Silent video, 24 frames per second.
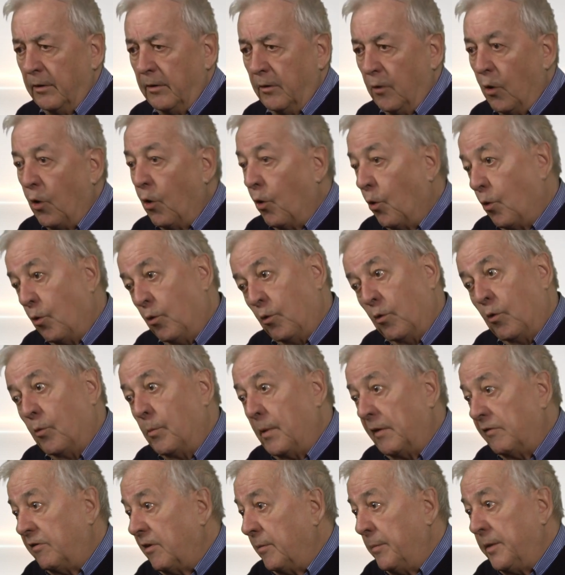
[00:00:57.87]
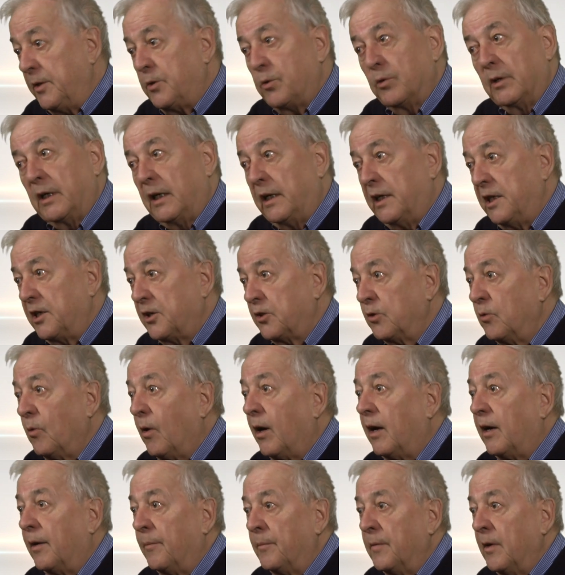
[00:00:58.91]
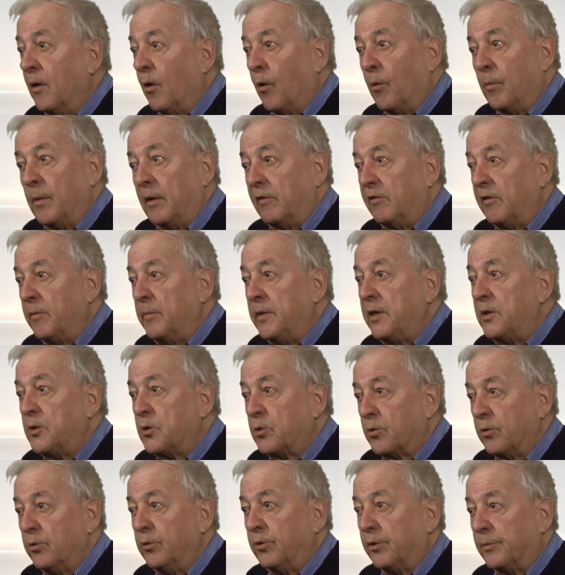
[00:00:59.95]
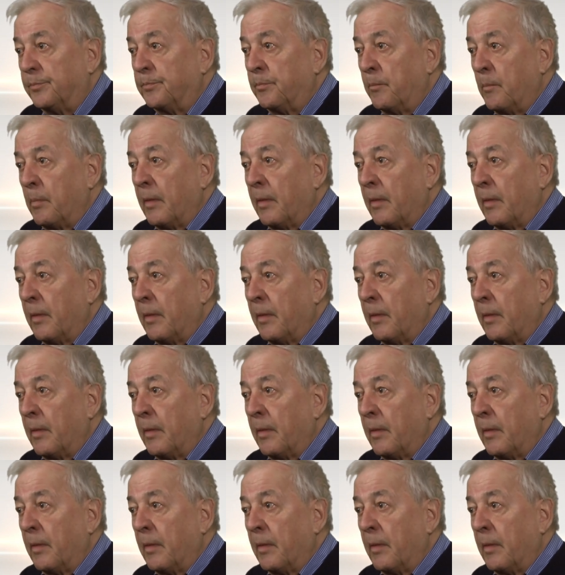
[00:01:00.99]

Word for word: on, m'avait mis sur la liste noire, on m'avait mis sur...